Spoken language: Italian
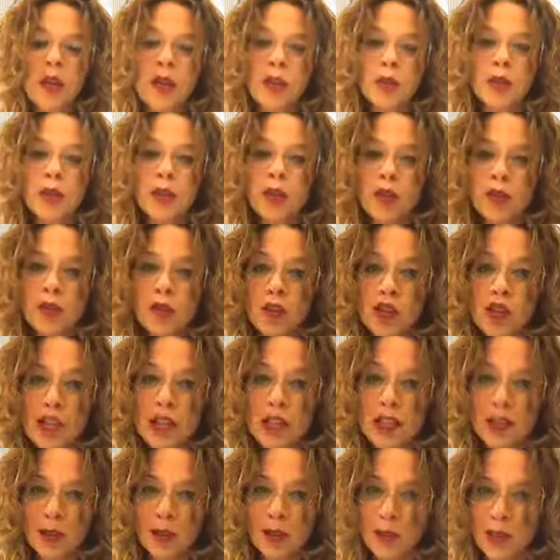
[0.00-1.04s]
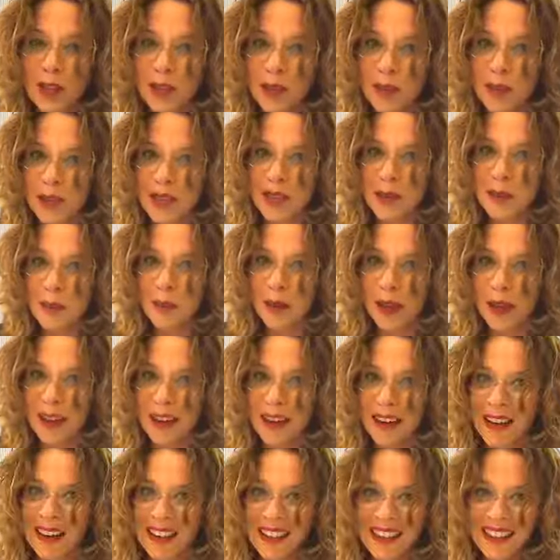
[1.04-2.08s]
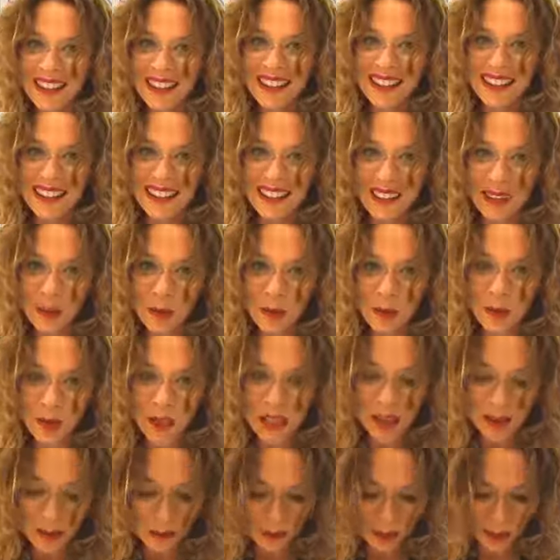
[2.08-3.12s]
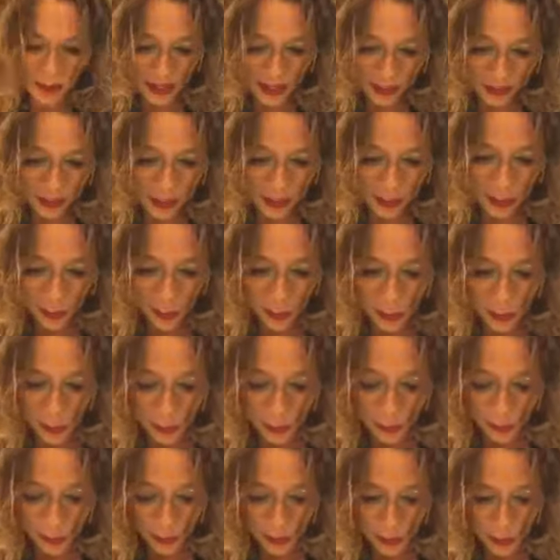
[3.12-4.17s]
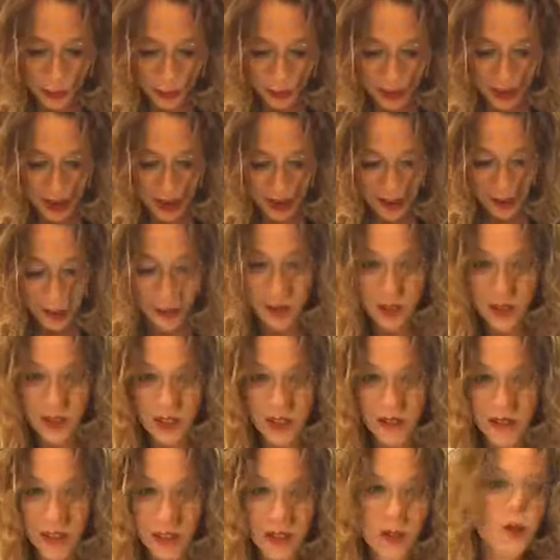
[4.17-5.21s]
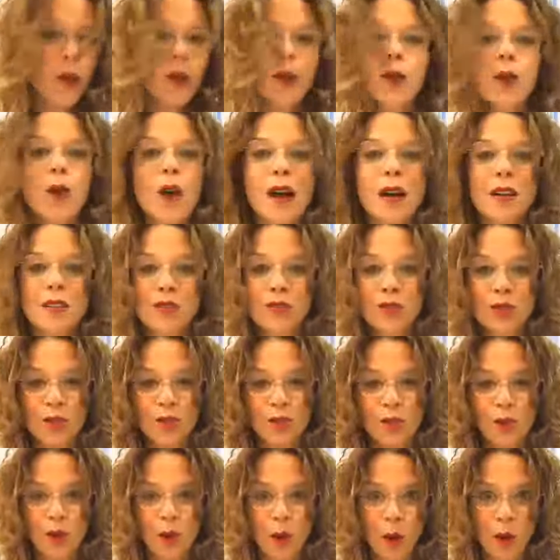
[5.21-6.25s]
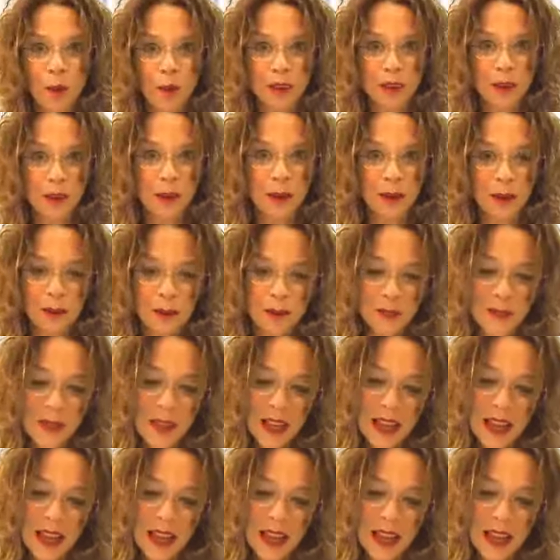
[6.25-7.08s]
Quindi vi ho già detto che qui si parla di un meraviglioso posto che è l'osservatorio astronomico.